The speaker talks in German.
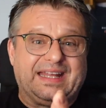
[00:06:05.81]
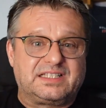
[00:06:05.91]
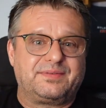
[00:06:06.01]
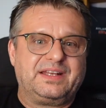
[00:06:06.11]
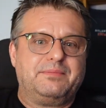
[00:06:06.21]

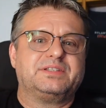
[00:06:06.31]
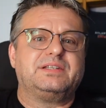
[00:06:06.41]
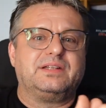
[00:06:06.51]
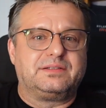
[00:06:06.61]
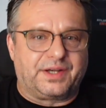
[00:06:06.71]
Deswegen nehmen
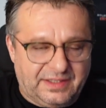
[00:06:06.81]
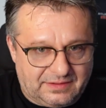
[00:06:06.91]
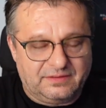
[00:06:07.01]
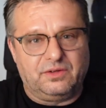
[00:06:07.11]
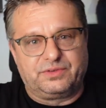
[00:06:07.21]
sie den
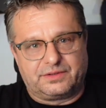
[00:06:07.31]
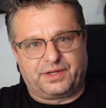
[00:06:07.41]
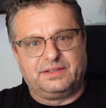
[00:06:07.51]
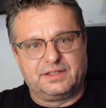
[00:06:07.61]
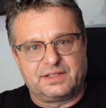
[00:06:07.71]
dritten und der
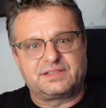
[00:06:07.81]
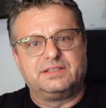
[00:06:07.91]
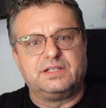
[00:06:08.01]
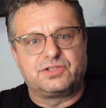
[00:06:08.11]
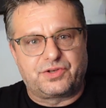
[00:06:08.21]
dritte, das
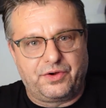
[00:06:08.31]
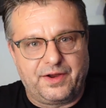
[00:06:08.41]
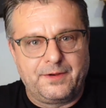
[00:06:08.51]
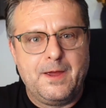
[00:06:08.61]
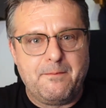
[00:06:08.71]
sind die
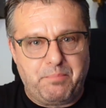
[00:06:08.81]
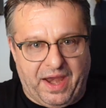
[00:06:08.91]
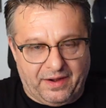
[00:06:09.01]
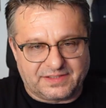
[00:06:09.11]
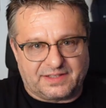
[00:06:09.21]
Styrian
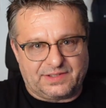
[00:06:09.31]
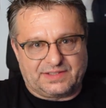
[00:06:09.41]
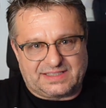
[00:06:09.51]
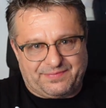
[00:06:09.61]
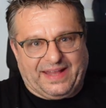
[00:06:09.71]
Bears,
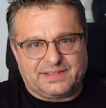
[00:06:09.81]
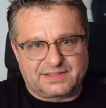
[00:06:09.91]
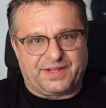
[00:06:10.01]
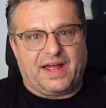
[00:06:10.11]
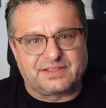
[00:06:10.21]
also
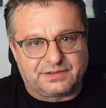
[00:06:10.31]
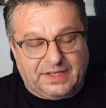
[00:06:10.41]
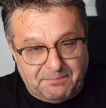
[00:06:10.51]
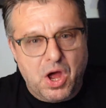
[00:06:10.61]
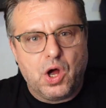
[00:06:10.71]
zweites Grazer
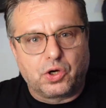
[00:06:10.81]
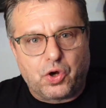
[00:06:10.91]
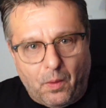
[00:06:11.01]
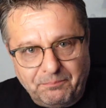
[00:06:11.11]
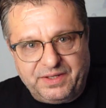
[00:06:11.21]
Team,
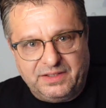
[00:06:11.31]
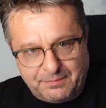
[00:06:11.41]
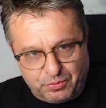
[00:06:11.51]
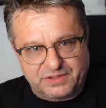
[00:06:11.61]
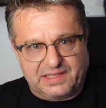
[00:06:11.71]
kommt in die
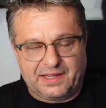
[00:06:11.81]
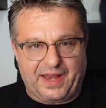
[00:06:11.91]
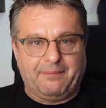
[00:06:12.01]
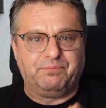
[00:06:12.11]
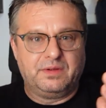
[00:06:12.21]
Bundesliga
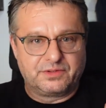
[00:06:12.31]
rein.